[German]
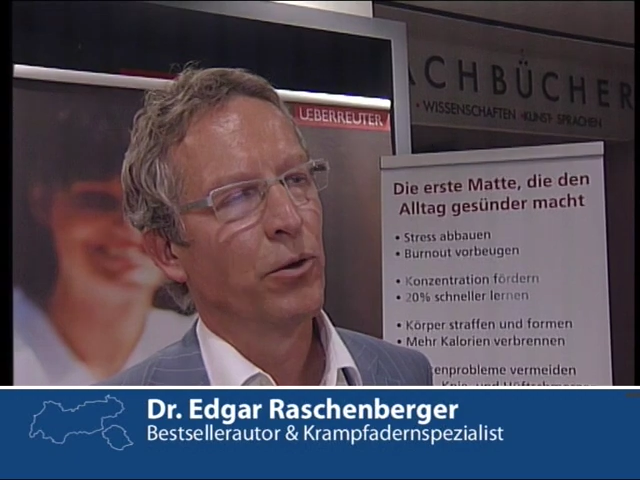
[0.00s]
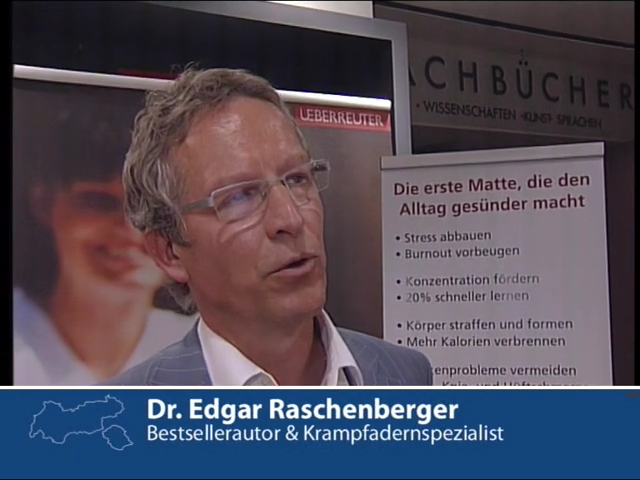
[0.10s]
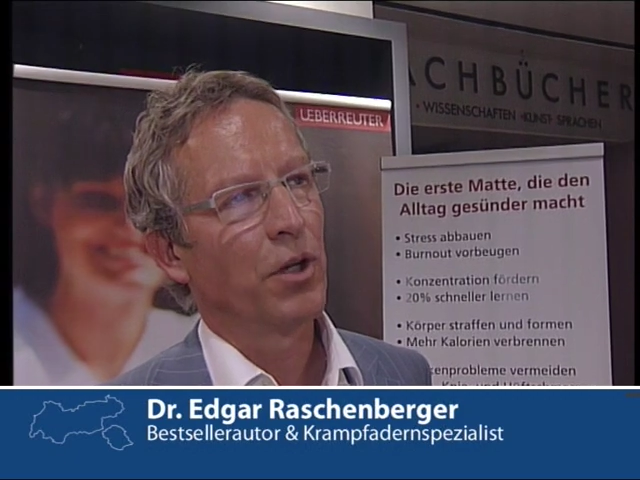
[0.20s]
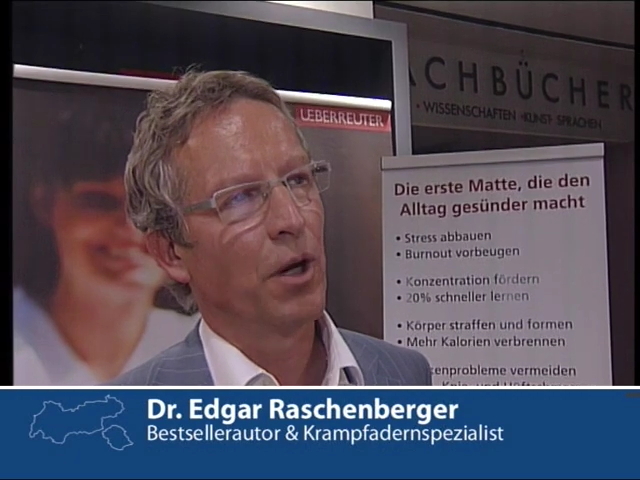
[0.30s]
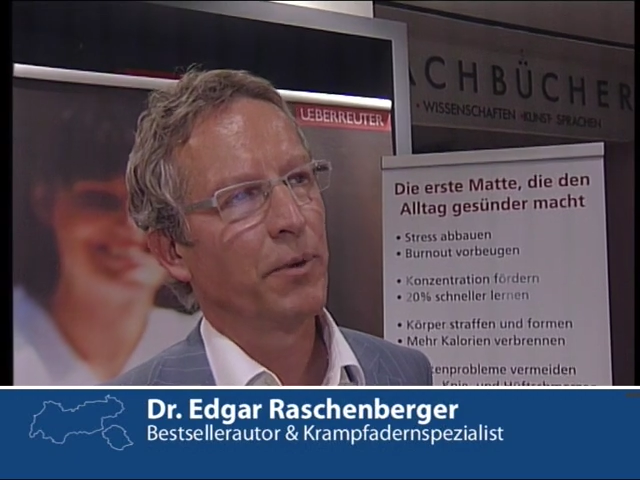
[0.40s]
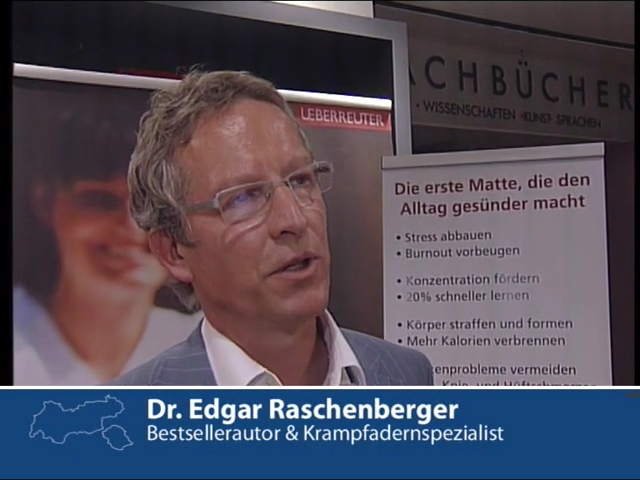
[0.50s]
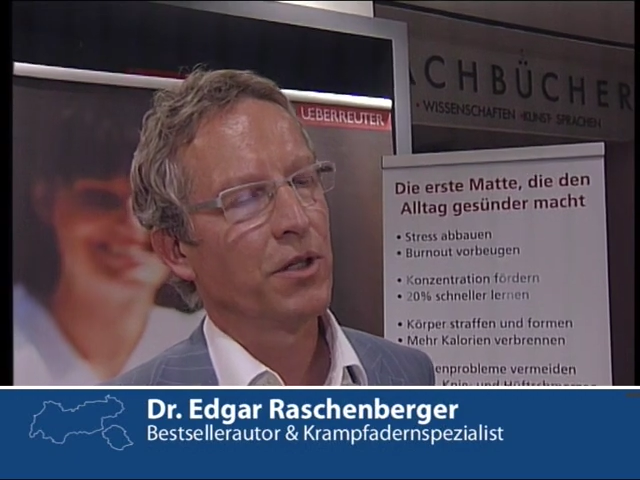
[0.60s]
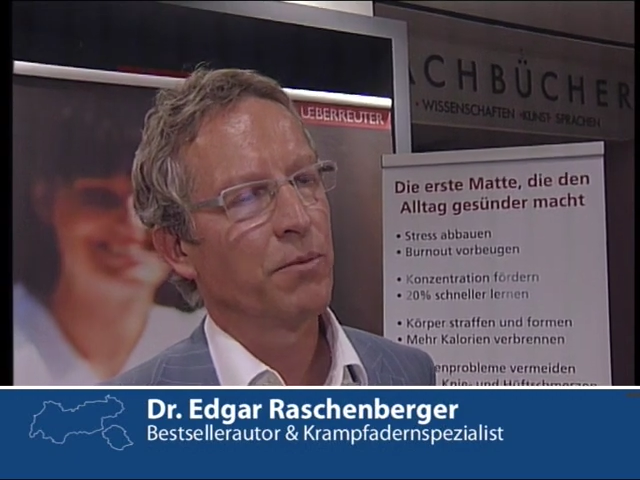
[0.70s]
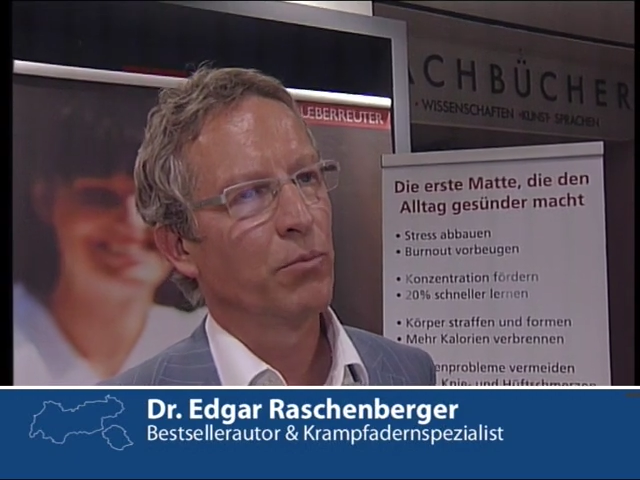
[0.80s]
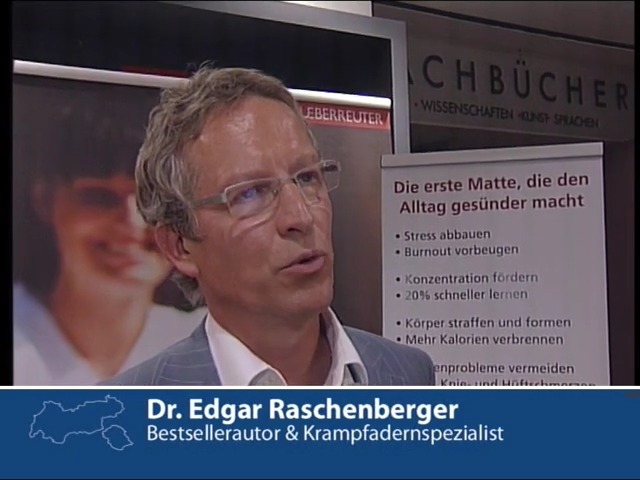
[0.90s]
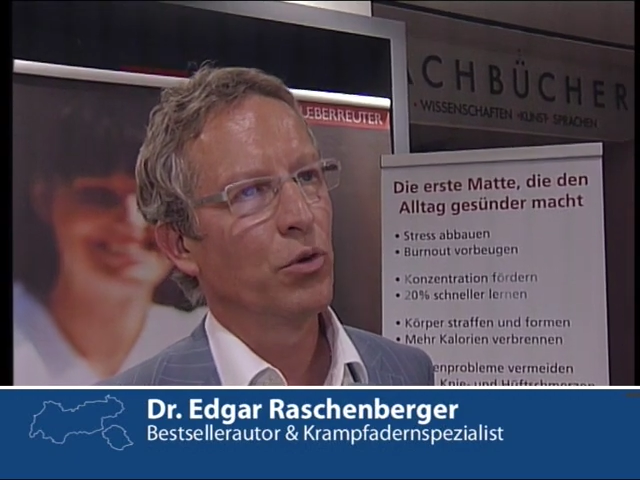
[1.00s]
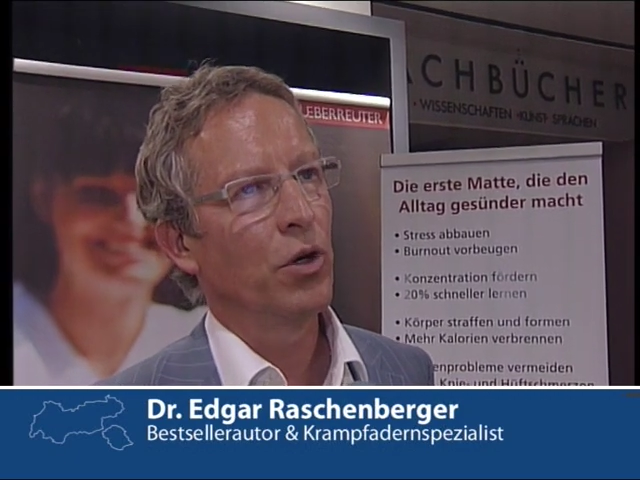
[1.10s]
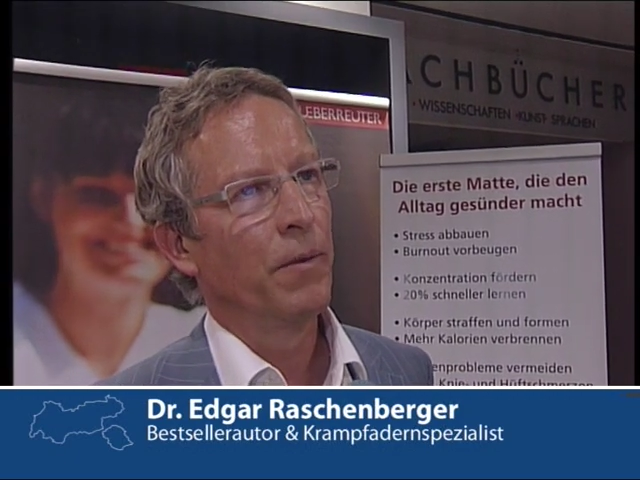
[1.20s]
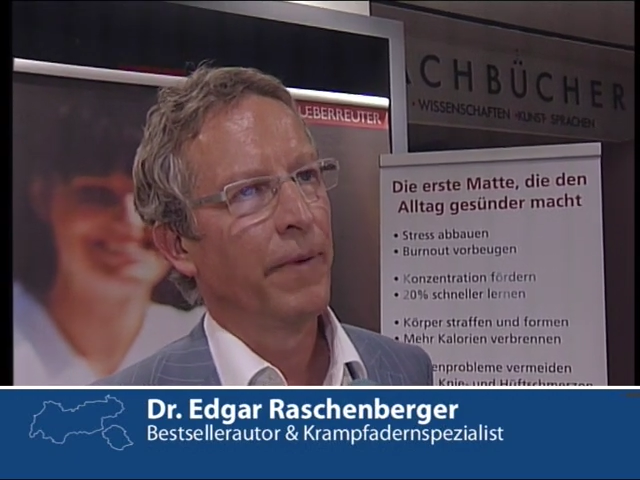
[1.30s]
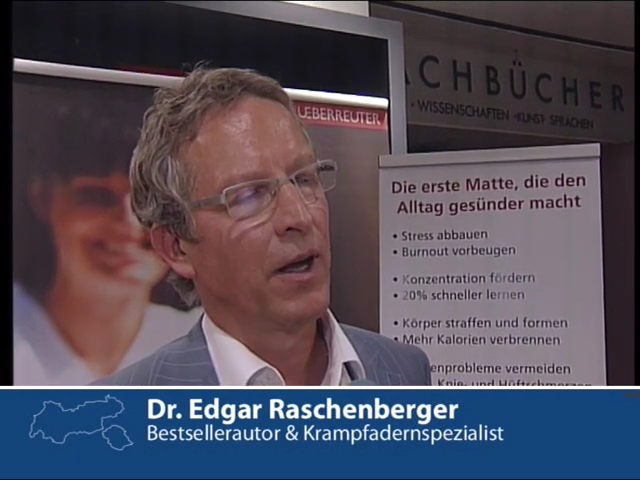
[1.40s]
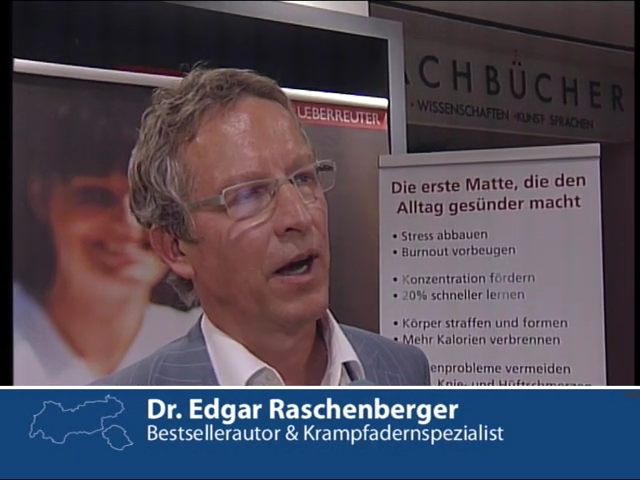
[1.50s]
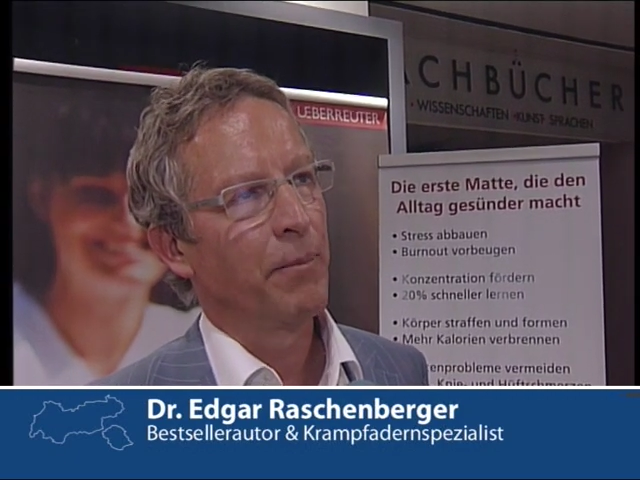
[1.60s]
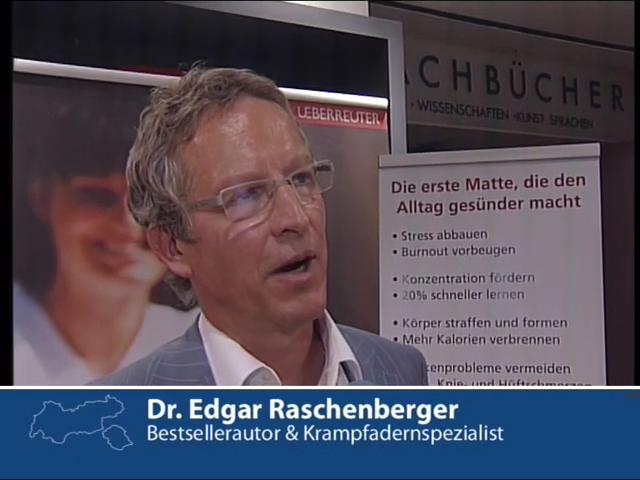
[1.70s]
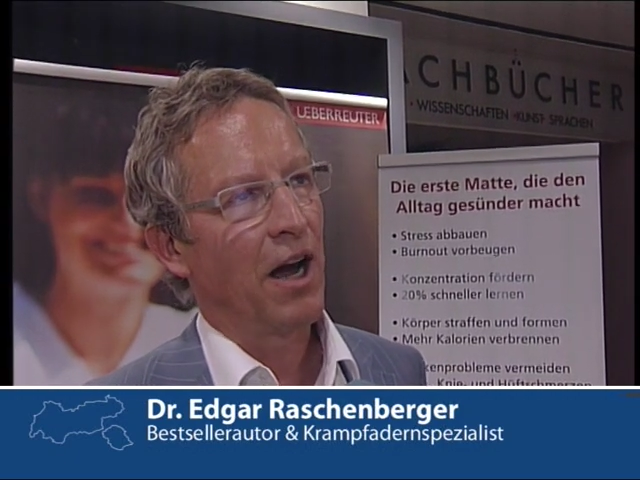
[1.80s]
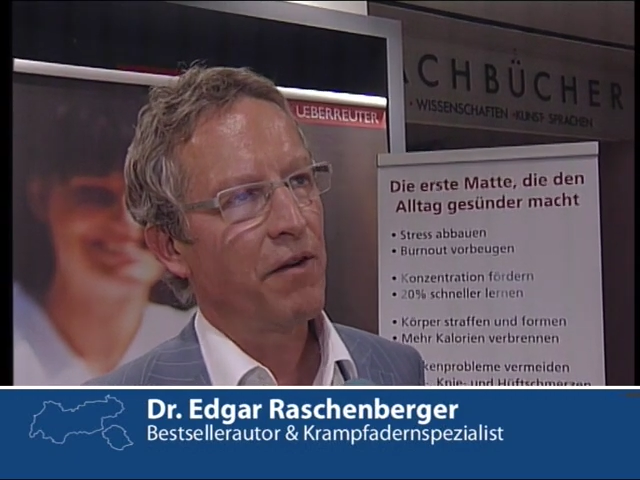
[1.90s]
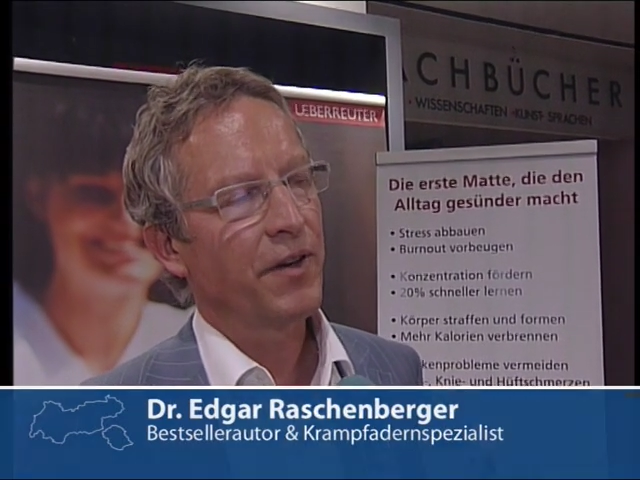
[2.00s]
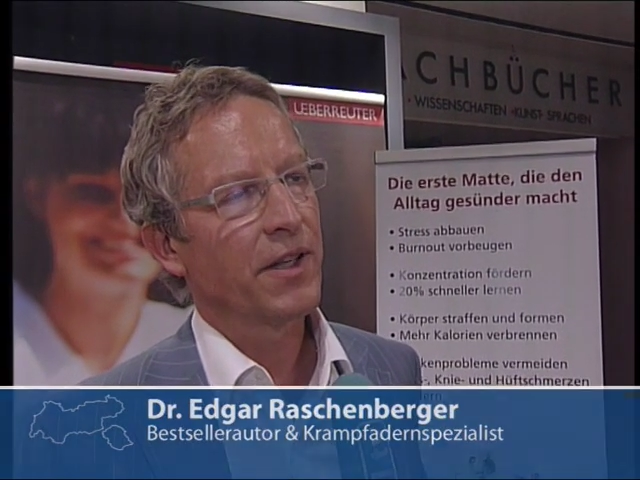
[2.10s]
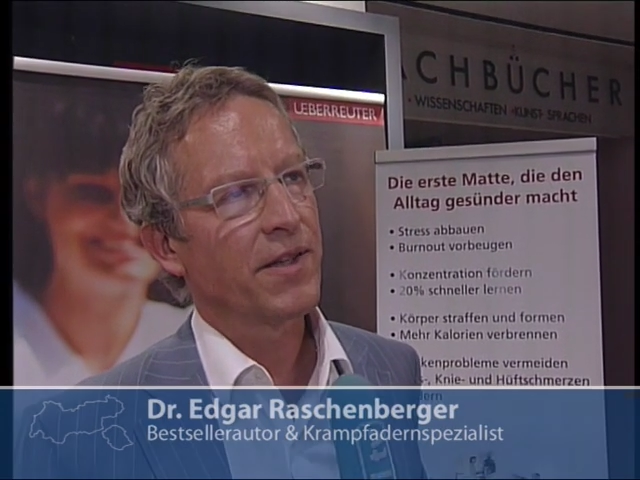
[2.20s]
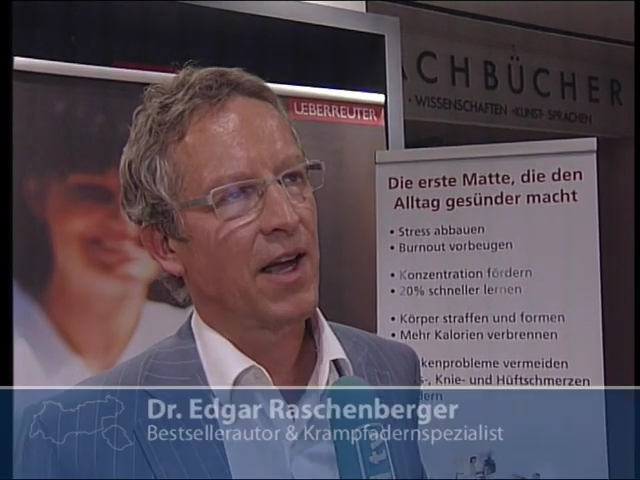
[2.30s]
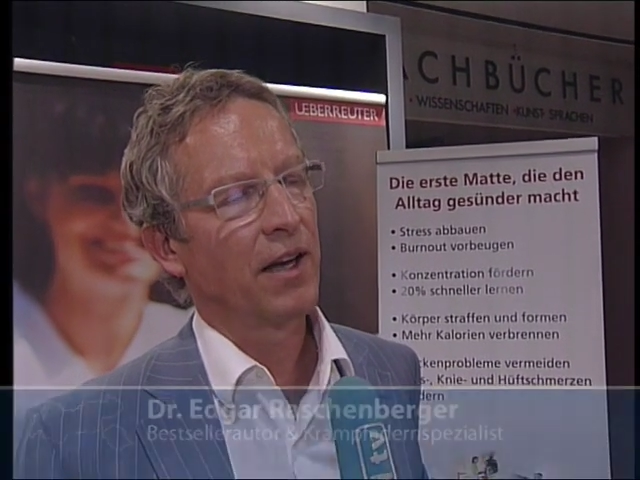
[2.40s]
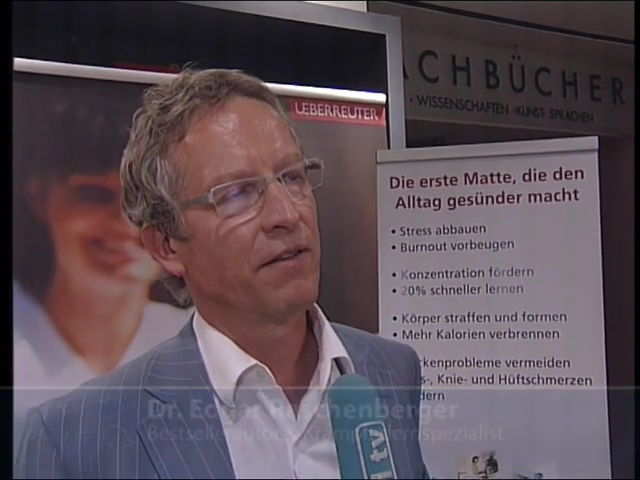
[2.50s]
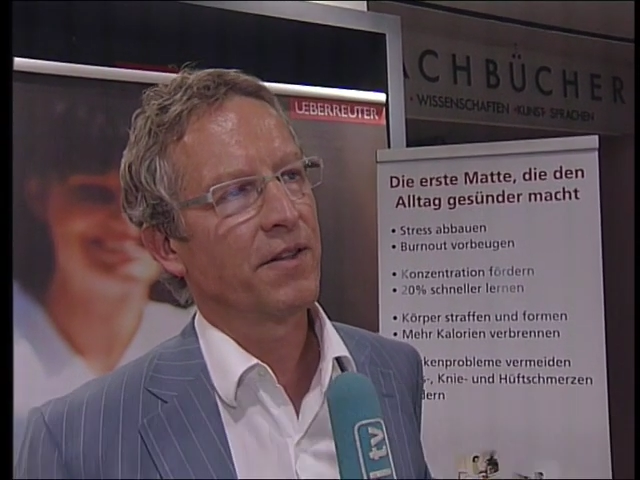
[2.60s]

Und ich habe in diesem Buch einmal aufgezeigt,